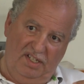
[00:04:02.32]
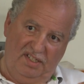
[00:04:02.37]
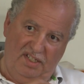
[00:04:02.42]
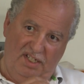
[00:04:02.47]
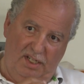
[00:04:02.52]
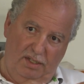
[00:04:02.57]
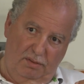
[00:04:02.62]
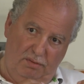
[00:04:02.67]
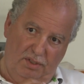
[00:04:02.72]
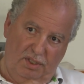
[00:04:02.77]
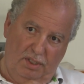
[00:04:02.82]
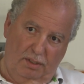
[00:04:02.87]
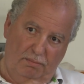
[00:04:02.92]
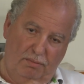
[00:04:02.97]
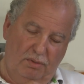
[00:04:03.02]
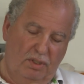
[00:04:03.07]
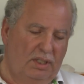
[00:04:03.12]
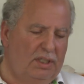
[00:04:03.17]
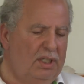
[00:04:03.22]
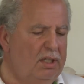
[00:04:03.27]
اتاي
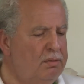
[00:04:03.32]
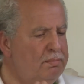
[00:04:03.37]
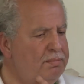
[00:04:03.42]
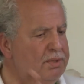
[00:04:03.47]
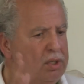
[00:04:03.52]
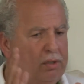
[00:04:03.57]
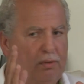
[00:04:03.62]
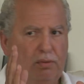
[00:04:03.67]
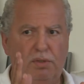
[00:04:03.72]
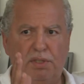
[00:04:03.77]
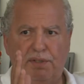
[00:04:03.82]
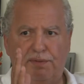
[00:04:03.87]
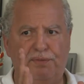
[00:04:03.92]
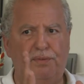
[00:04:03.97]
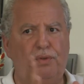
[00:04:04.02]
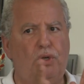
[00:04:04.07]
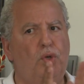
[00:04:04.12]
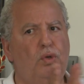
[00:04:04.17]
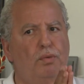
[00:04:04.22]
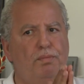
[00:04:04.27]
وشربوا هذا ومشاو
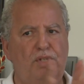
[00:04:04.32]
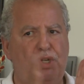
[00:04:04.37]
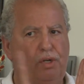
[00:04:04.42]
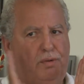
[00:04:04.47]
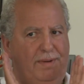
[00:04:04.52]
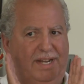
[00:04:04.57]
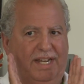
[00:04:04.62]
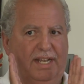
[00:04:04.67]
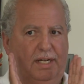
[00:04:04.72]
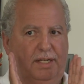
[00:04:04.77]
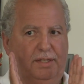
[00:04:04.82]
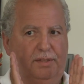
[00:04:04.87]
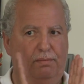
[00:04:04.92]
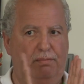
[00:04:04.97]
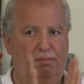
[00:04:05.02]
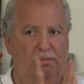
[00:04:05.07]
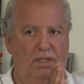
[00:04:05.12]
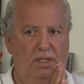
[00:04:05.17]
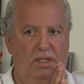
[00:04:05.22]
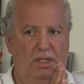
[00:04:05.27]
وصفقوا ومشاو بحالاتهم
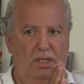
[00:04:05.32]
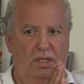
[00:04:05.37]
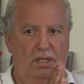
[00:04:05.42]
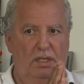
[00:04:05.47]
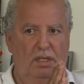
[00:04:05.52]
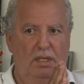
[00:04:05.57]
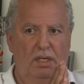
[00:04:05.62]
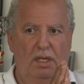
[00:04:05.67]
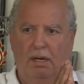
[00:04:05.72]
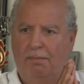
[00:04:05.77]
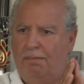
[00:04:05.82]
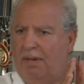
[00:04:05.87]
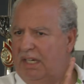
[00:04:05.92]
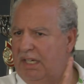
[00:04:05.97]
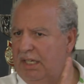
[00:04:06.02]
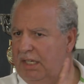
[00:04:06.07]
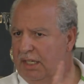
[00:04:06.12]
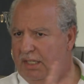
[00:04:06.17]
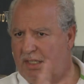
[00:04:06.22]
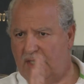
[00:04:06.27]
راه ما
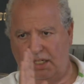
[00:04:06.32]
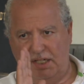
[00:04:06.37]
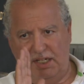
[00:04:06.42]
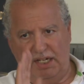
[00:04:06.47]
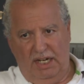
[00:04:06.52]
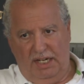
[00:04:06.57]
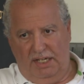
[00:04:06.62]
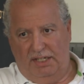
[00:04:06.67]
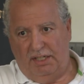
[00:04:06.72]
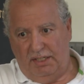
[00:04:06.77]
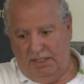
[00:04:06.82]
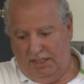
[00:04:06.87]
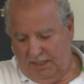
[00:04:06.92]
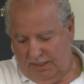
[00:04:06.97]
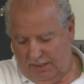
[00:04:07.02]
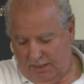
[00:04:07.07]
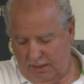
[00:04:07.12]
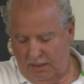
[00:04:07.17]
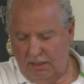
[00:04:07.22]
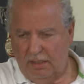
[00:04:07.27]
كاينه حتى شي حاجه
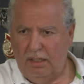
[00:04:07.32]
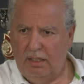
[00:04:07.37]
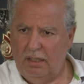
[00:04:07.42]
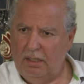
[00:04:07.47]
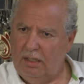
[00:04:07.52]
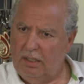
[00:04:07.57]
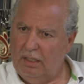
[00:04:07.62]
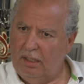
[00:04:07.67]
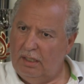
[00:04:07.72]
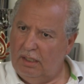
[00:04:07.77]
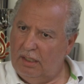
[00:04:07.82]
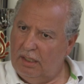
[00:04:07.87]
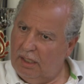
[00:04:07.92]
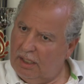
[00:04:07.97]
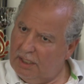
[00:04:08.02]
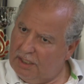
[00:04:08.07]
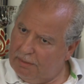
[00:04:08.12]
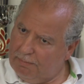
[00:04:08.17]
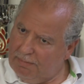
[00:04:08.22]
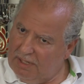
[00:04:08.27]
دازت
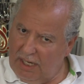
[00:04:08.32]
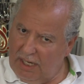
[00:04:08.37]
الجمع